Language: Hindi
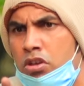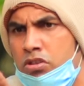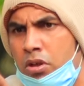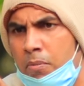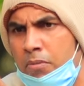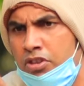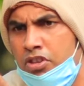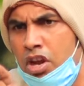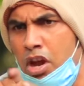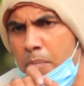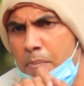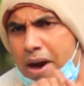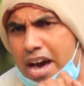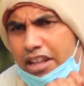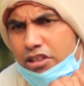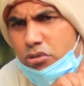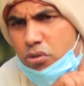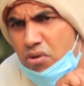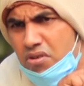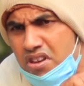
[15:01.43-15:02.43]
समझ रहे हो
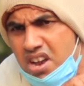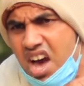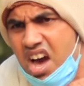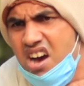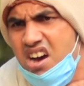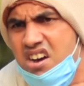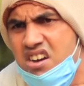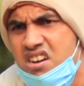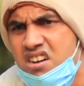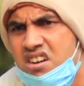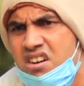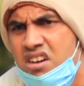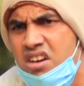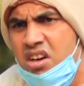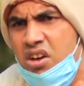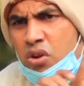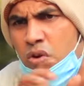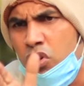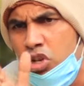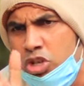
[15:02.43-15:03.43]
बात को ना
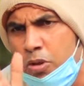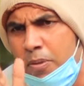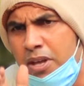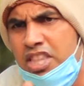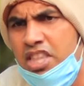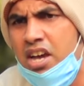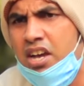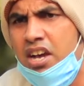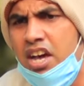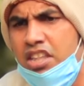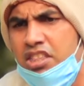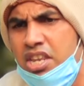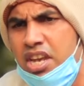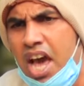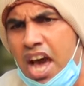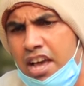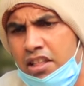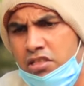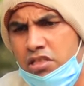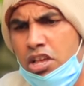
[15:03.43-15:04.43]
कुछ भी दिक्कत
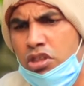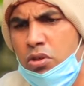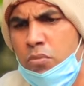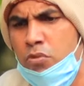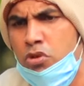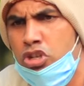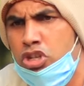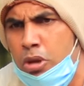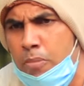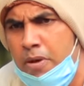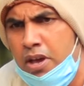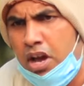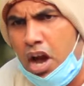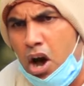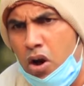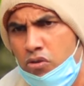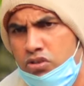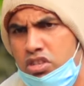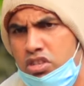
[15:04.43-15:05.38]
ना इतना तो तुम कुछ भी खाओ